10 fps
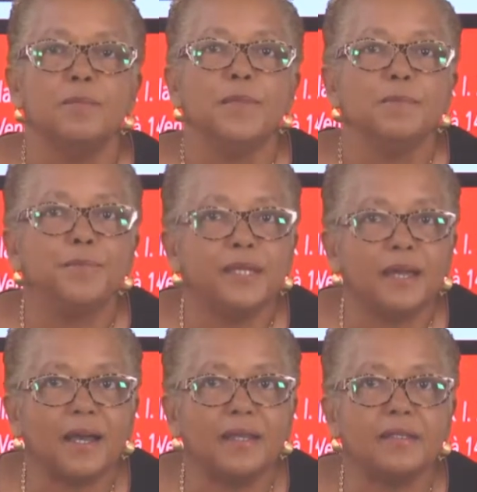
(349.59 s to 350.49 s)
Mais
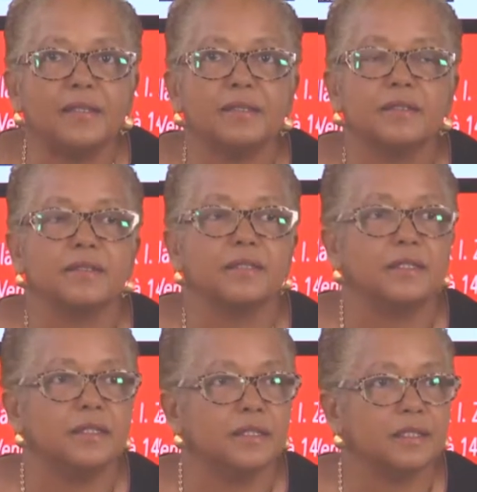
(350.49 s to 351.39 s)
Pirac,
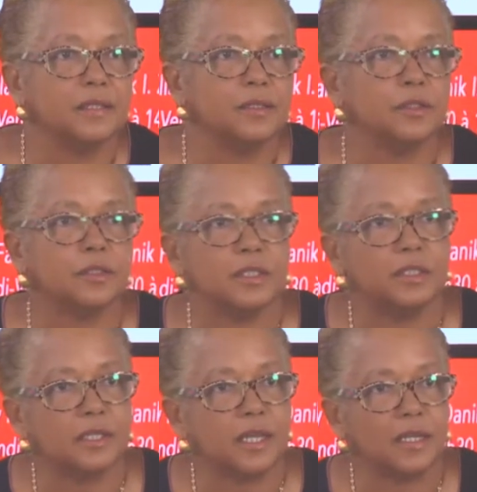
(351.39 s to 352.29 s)
qui, euh, euh,
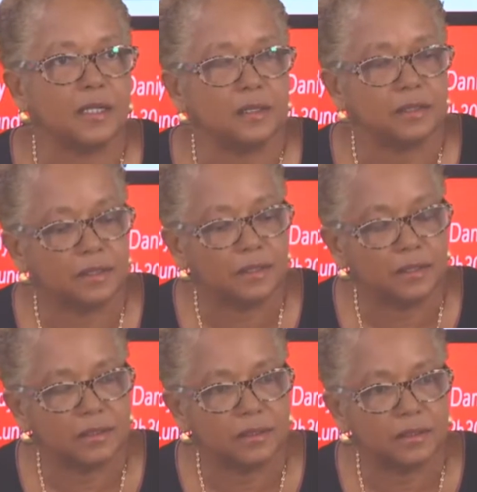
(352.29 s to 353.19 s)
y a
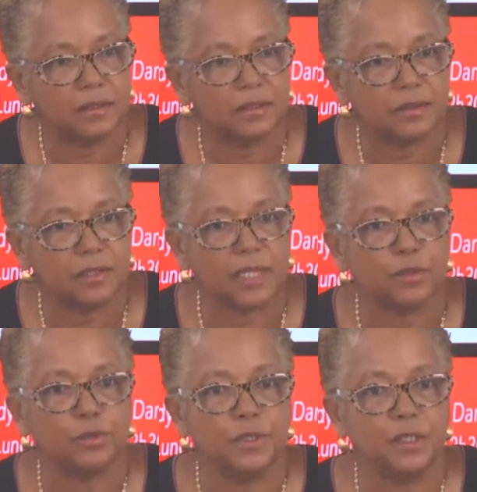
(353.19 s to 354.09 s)
la
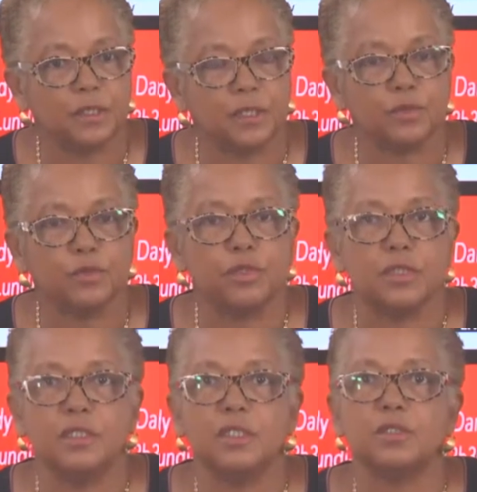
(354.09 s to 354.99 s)
Dominique,
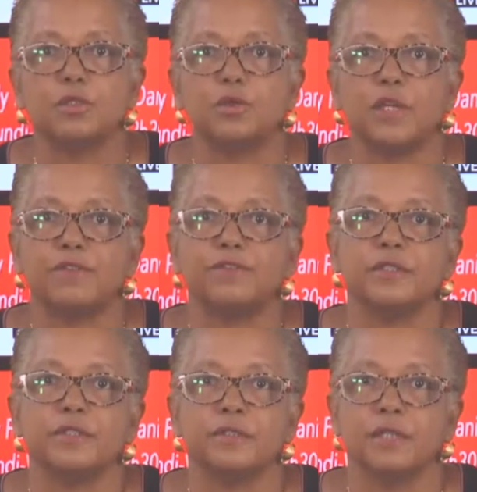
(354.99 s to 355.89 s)
Sainte-Lucie, je crois la
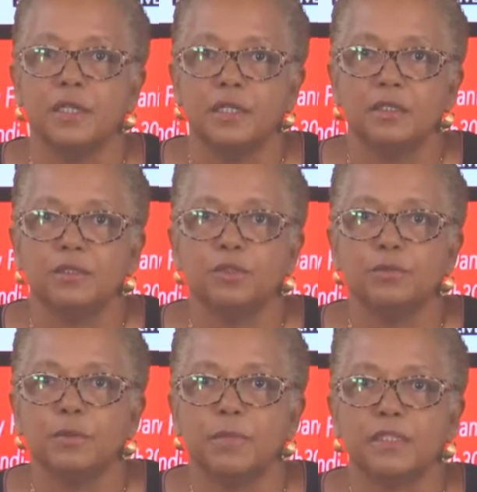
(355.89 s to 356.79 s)
euh, euh, de
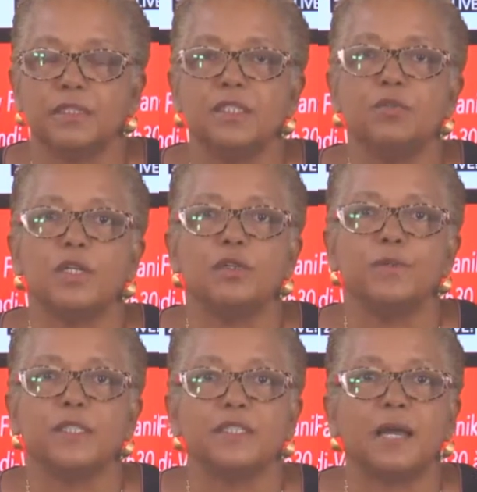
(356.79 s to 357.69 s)
Martinique,
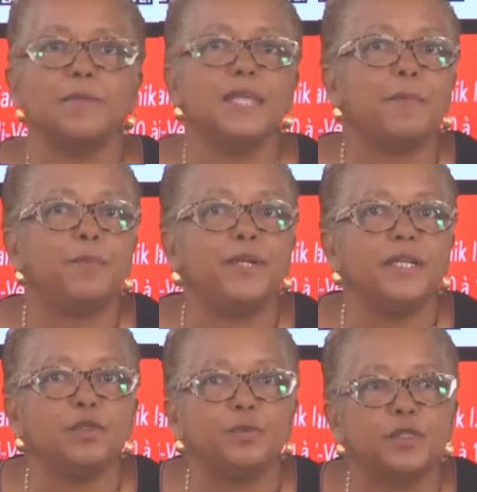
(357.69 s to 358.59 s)
Guadeloupe, etc. Mais il y a
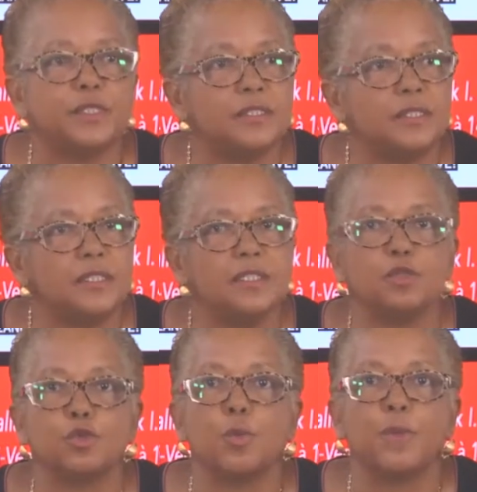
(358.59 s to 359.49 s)
plein de petites îles qui
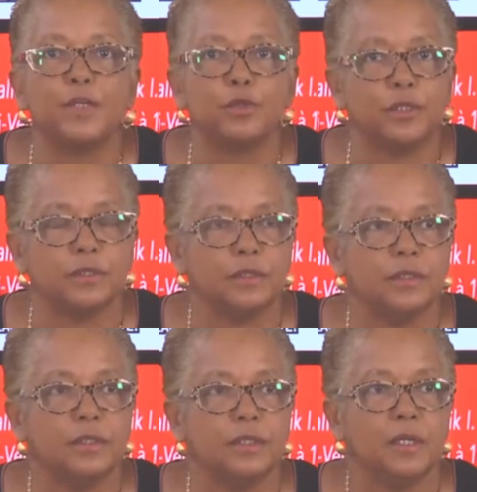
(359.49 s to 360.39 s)
ne sont pas dedans.
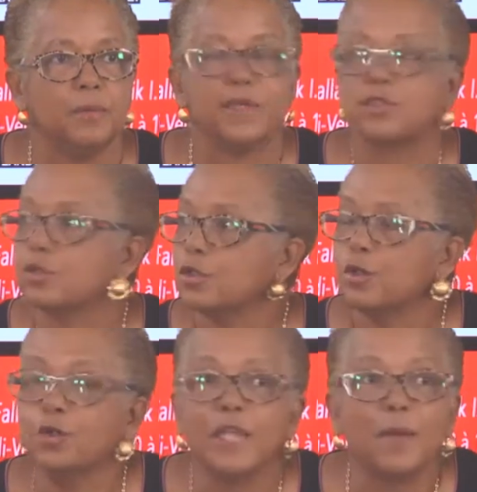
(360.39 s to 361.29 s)
Parce
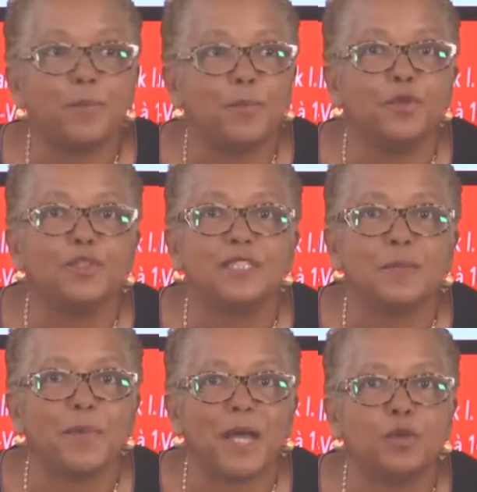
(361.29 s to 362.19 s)
qu'on on ne
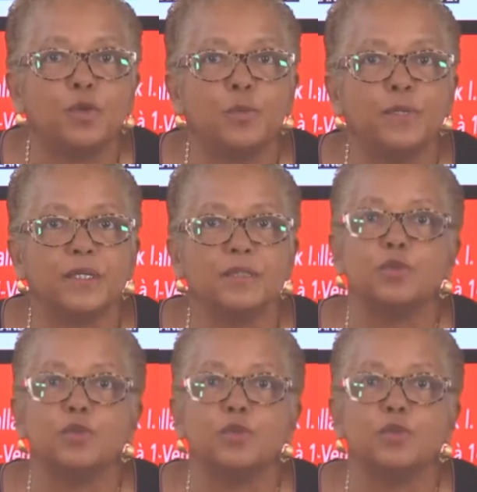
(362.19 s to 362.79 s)
sait pas coopérer.